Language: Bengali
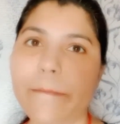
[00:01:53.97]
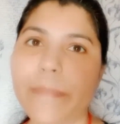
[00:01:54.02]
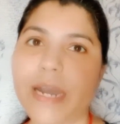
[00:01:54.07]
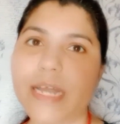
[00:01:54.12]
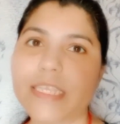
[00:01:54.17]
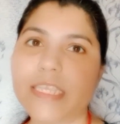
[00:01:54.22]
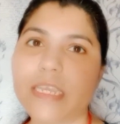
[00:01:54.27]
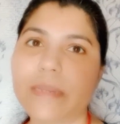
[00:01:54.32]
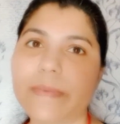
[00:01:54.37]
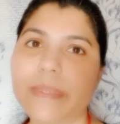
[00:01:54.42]

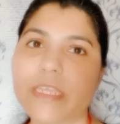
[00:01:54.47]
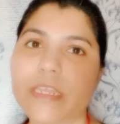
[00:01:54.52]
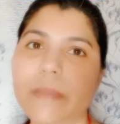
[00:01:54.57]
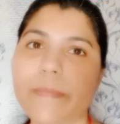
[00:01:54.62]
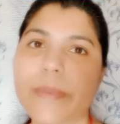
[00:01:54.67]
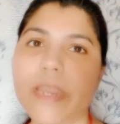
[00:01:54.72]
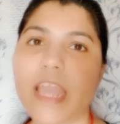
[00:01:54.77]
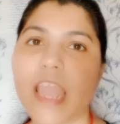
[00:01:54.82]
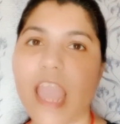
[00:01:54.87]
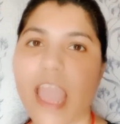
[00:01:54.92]
মাছের
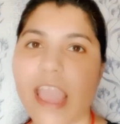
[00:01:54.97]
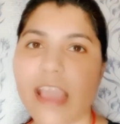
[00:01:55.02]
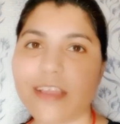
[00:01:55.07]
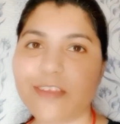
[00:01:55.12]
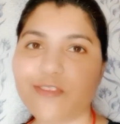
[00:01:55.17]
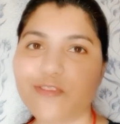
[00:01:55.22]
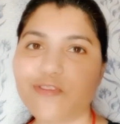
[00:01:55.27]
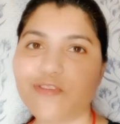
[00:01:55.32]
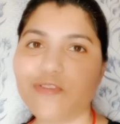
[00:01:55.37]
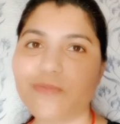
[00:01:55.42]
বাজারে প্রায়
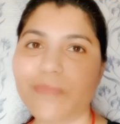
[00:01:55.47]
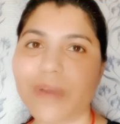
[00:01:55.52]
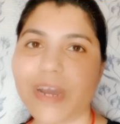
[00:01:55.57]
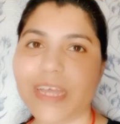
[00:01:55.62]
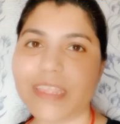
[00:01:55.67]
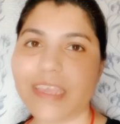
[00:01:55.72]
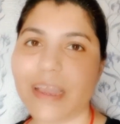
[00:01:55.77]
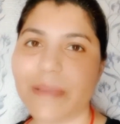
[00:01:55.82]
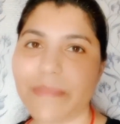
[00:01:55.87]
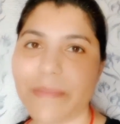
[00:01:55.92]
এক যুগ
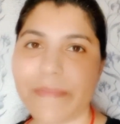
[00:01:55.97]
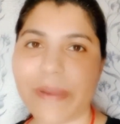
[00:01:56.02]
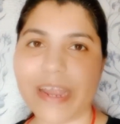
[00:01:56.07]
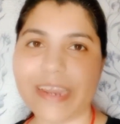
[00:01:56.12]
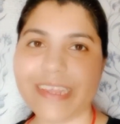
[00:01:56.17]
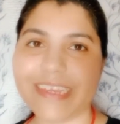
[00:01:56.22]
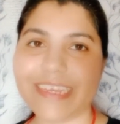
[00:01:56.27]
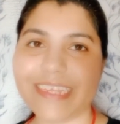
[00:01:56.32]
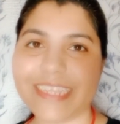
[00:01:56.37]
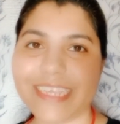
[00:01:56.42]
বাদে আমি
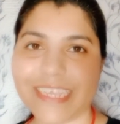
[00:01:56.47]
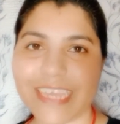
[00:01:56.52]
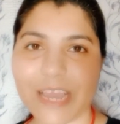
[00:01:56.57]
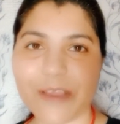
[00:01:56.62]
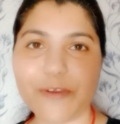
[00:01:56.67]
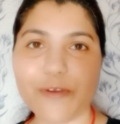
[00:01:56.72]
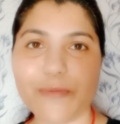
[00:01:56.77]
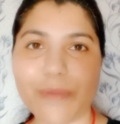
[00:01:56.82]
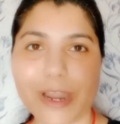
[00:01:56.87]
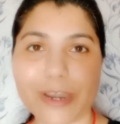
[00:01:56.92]
পা রেখেছি
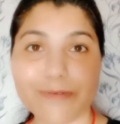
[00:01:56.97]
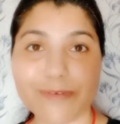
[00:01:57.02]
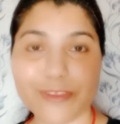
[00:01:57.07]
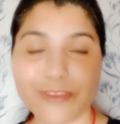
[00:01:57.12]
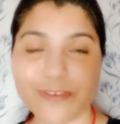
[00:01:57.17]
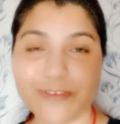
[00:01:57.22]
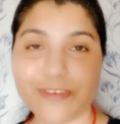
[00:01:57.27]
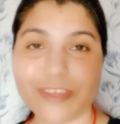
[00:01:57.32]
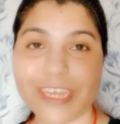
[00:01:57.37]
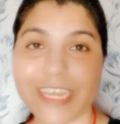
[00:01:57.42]
হ্যাঁ গো বারো
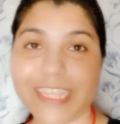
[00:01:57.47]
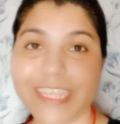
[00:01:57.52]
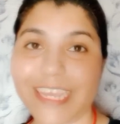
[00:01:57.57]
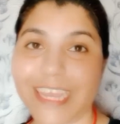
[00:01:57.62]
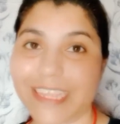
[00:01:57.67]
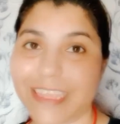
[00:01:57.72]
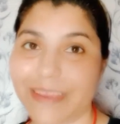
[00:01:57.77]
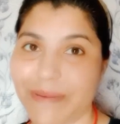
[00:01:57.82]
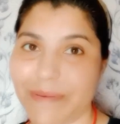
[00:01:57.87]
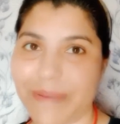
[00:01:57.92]
বছর হয়ে
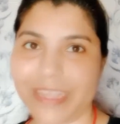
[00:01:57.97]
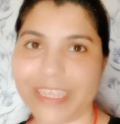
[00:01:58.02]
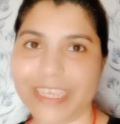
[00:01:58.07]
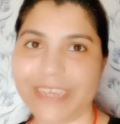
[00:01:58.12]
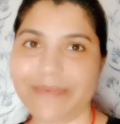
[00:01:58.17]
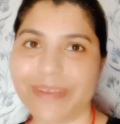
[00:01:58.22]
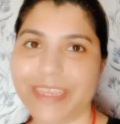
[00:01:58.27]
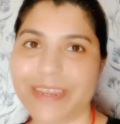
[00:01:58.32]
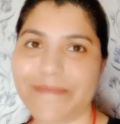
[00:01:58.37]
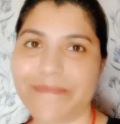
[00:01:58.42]
গেছে আজ আমি
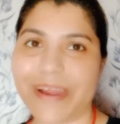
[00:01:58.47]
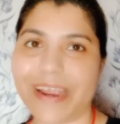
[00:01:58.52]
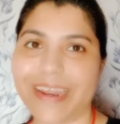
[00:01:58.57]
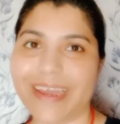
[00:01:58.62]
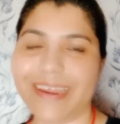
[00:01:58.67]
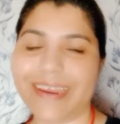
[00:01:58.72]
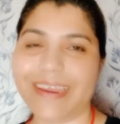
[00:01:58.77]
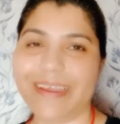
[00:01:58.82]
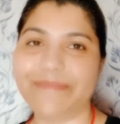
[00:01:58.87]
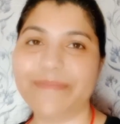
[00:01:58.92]
মাছের বাজারে পা
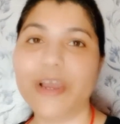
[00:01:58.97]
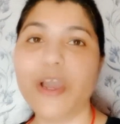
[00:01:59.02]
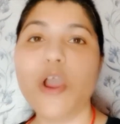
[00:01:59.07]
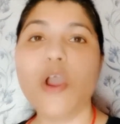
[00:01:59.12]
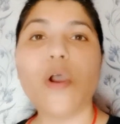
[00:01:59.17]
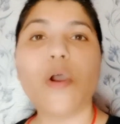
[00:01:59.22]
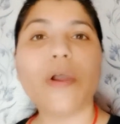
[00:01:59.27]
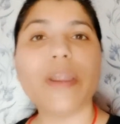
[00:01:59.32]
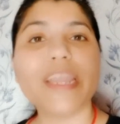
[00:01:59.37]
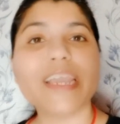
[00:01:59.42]
রাখলাম
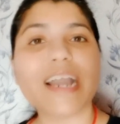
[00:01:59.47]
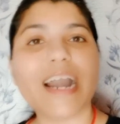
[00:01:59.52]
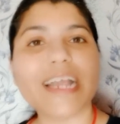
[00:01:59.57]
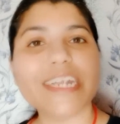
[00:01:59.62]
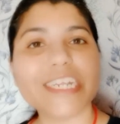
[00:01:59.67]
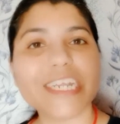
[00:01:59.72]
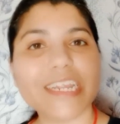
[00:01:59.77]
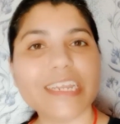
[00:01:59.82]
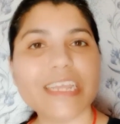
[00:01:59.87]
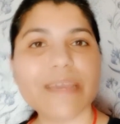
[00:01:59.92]
অনেক
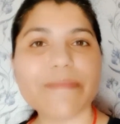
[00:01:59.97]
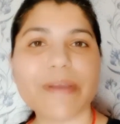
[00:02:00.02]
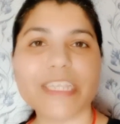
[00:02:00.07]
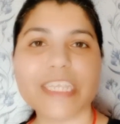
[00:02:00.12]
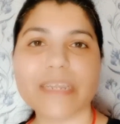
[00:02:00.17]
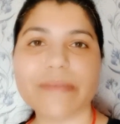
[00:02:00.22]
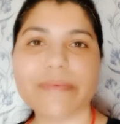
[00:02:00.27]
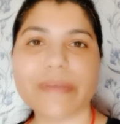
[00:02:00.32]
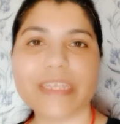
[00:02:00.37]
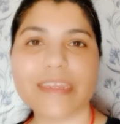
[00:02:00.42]
আশা নিয়ে
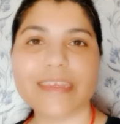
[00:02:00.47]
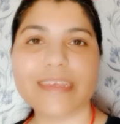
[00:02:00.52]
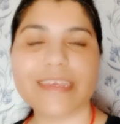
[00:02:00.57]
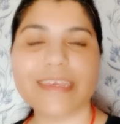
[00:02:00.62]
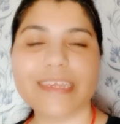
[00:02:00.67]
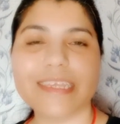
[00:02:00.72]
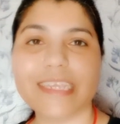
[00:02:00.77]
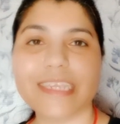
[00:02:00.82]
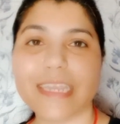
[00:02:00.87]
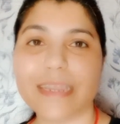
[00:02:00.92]
মাছের বাজারে
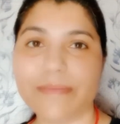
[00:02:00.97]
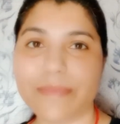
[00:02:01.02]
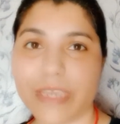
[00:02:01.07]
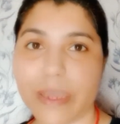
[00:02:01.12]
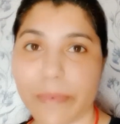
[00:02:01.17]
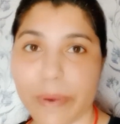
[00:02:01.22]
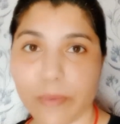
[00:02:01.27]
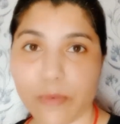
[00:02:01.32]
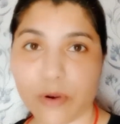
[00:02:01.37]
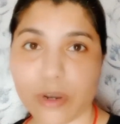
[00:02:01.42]
গিয়েছিলাম
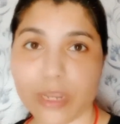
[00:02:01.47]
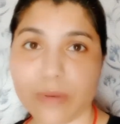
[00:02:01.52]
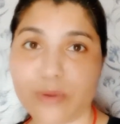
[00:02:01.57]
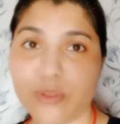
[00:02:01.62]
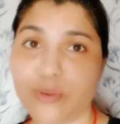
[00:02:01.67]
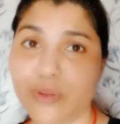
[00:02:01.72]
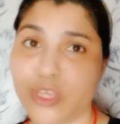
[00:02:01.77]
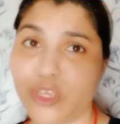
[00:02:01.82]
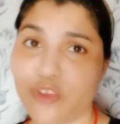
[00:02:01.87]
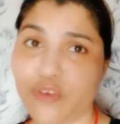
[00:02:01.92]
যে আমার মনের
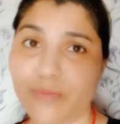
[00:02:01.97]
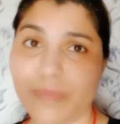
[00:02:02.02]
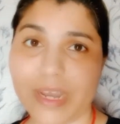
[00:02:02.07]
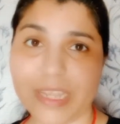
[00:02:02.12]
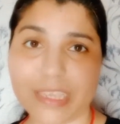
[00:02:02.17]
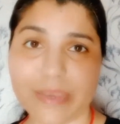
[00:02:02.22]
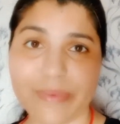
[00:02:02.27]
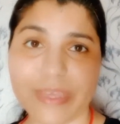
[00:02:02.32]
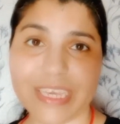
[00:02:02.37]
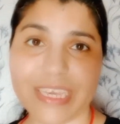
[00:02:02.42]
মতন কিছু
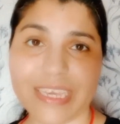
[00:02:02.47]
মাছ আমি